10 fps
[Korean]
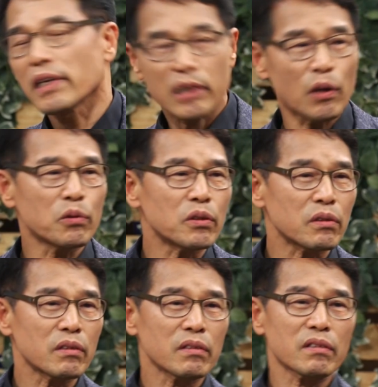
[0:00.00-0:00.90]
결국
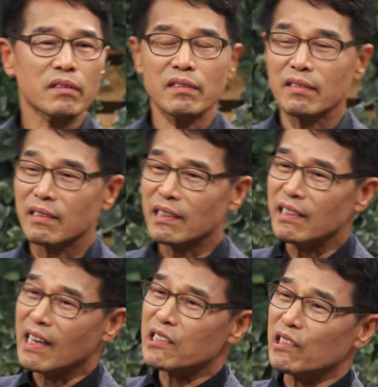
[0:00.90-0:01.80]

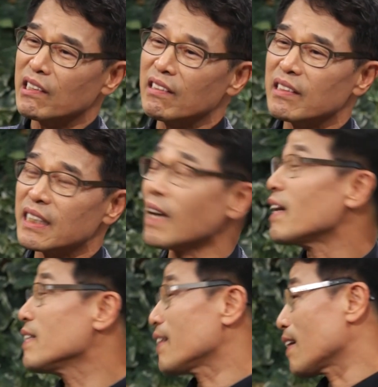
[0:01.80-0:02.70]
이 예승이는
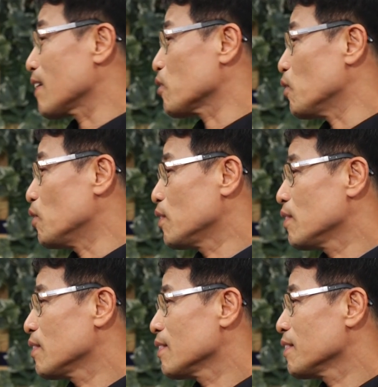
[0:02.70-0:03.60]
잘 자라서
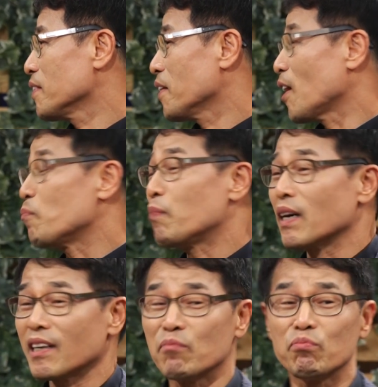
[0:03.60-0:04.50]
아빠의